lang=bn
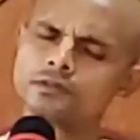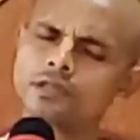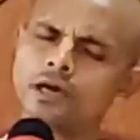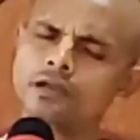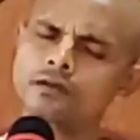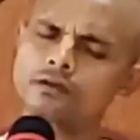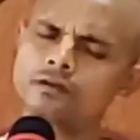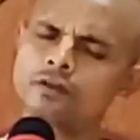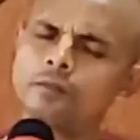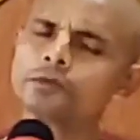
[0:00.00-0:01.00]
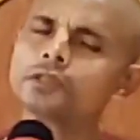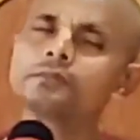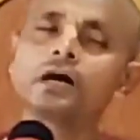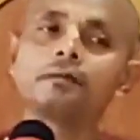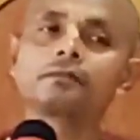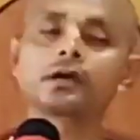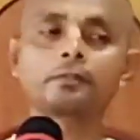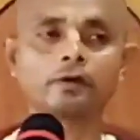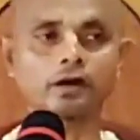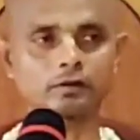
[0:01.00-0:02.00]
তার নবদ্বীপ ধামকে
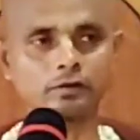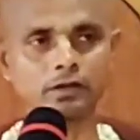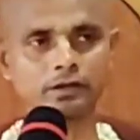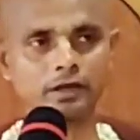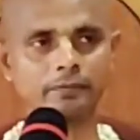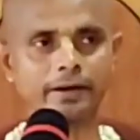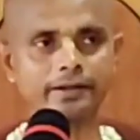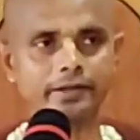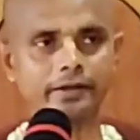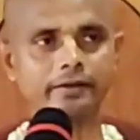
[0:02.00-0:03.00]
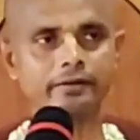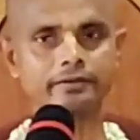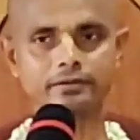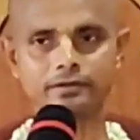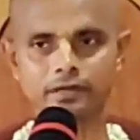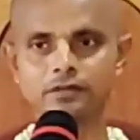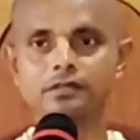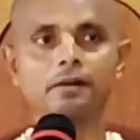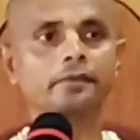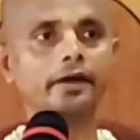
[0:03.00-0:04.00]
প্রকাশ করলেন তার বাড়িতে তার
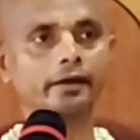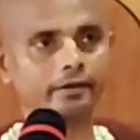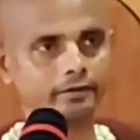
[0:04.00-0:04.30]
সামনে